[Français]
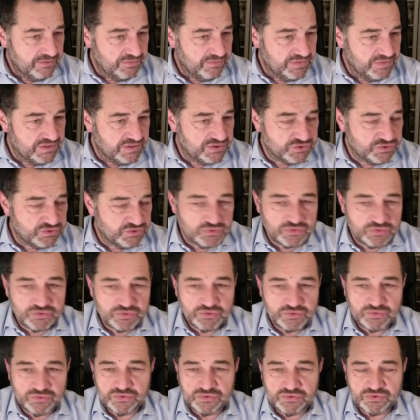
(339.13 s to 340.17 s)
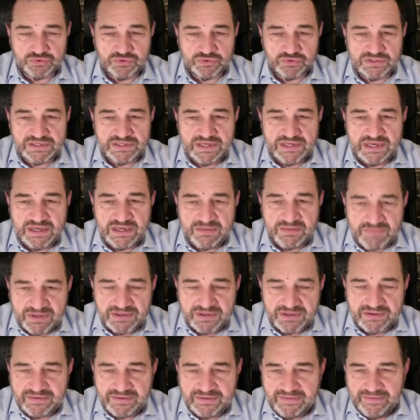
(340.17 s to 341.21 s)
Mais se, se, lier les
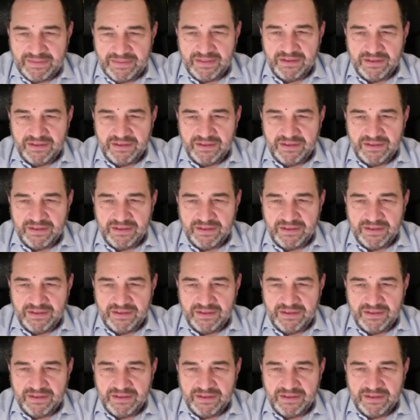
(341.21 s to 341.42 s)
mains